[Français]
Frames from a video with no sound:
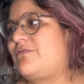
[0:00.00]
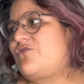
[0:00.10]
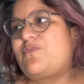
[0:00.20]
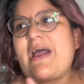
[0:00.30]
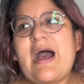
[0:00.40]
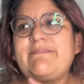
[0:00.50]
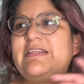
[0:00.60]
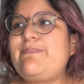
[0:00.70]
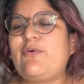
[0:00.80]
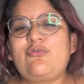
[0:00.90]
je mets un
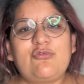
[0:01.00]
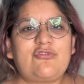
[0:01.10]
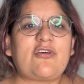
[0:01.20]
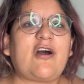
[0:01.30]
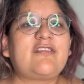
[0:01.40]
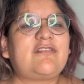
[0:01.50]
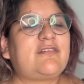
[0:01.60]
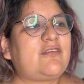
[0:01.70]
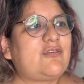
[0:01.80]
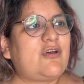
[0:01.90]
petit peu toutes
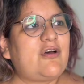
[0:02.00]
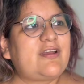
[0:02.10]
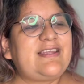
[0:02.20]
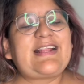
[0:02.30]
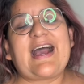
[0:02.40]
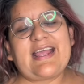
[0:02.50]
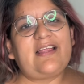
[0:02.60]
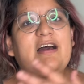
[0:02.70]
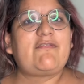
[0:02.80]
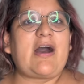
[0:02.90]
sortes qui n'a rien
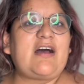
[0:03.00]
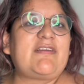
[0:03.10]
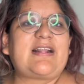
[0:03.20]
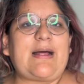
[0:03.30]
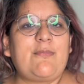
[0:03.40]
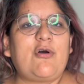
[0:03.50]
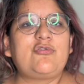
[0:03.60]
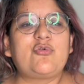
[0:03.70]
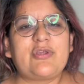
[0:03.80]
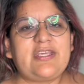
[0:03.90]
à voir avec la
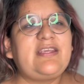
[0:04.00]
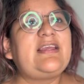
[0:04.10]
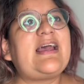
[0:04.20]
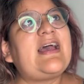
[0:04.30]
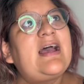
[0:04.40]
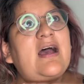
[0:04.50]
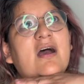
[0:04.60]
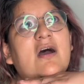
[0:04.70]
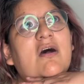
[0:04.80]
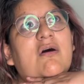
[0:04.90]
mode ou qui est
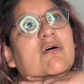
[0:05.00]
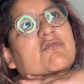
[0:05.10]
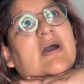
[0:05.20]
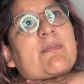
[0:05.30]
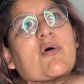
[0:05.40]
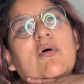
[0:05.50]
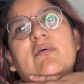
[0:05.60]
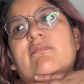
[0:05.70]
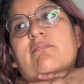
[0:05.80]
vraiment